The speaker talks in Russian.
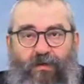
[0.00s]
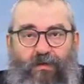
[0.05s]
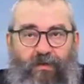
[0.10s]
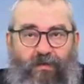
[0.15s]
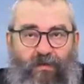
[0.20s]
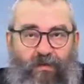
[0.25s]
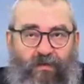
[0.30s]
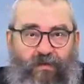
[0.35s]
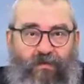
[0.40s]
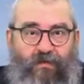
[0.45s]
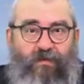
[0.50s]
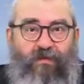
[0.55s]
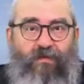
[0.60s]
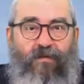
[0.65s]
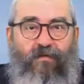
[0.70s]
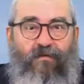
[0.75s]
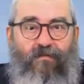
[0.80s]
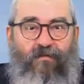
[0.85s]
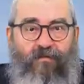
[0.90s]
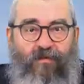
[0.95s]
Э,
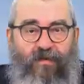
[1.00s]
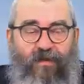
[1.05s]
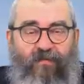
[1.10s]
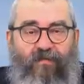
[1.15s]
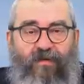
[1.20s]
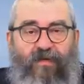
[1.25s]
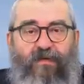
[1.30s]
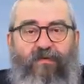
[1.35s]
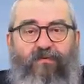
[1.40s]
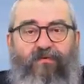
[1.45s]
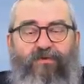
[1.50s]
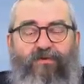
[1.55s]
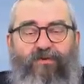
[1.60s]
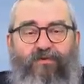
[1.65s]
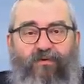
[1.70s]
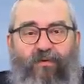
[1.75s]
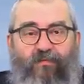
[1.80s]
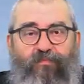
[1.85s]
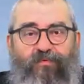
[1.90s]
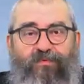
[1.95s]
мы говорили уже,
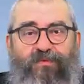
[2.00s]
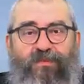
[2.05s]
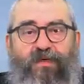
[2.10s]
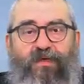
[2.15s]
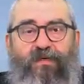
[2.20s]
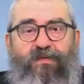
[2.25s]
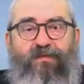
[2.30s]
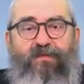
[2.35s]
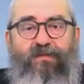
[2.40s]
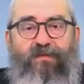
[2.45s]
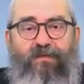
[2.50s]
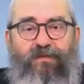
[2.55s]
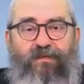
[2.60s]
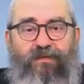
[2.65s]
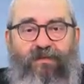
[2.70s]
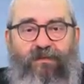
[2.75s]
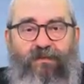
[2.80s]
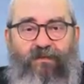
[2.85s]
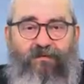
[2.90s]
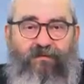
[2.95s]
что опускается
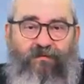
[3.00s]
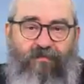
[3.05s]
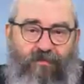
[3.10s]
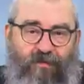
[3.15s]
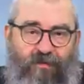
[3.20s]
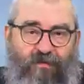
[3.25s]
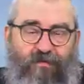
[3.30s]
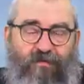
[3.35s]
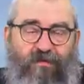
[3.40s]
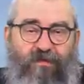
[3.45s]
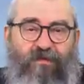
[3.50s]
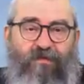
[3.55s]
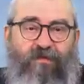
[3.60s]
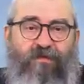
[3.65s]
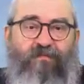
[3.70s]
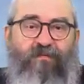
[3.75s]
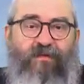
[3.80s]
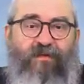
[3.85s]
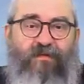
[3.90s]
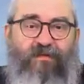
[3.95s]
эта искра, эта
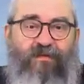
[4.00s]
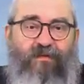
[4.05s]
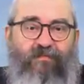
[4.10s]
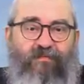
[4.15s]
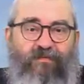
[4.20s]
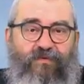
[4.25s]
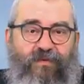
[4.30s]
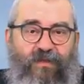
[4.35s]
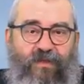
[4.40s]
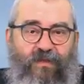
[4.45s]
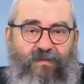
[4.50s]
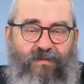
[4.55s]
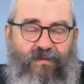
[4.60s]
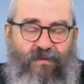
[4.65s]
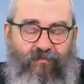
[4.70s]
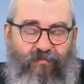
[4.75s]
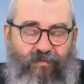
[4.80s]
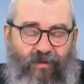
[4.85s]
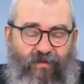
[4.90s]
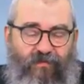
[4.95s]
святость опускается
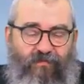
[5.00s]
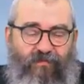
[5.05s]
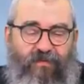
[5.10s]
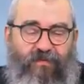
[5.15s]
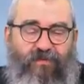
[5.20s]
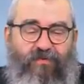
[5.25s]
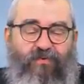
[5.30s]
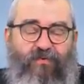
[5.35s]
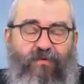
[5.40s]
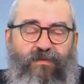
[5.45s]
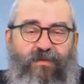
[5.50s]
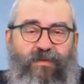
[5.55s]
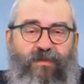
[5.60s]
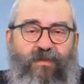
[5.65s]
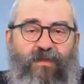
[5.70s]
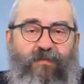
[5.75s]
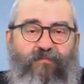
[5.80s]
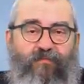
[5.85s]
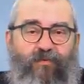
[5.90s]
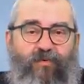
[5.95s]
опять в эти черные
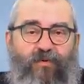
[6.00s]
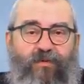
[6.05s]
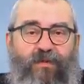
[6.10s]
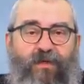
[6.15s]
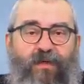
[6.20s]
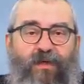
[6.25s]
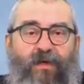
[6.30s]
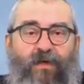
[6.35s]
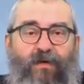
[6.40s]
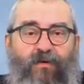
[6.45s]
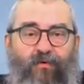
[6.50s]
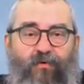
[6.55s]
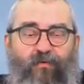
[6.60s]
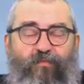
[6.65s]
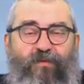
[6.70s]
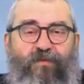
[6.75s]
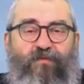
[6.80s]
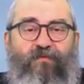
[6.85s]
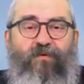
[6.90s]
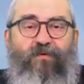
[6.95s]
клепот.
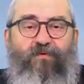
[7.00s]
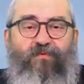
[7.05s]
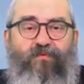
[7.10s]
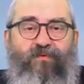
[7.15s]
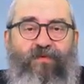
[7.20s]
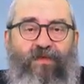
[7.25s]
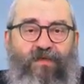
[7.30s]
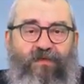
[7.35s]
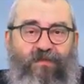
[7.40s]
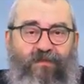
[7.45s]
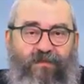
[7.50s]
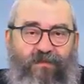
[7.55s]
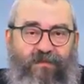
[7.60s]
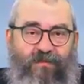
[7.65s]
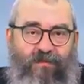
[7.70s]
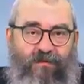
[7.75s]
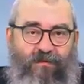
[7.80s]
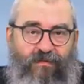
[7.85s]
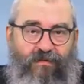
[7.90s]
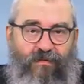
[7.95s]
Кроме того, туда
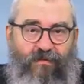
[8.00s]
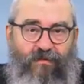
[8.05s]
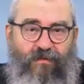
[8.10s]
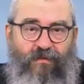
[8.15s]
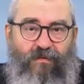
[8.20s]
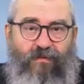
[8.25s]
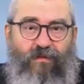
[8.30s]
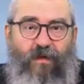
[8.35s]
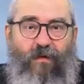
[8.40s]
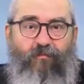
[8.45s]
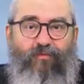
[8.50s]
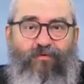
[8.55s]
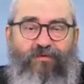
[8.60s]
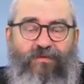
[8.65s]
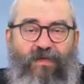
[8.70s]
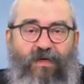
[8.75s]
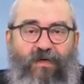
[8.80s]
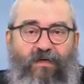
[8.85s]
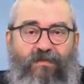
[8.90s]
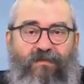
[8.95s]
э,
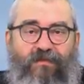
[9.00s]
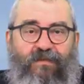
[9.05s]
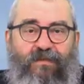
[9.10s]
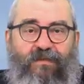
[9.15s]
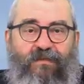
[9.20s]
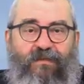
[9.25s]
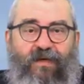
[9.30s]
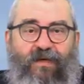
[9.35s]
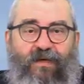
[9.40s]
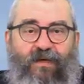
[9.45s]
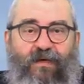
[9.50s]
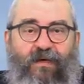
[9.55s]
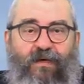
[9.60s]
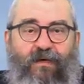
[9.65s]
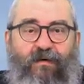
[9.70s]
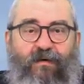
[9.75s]
опускается и та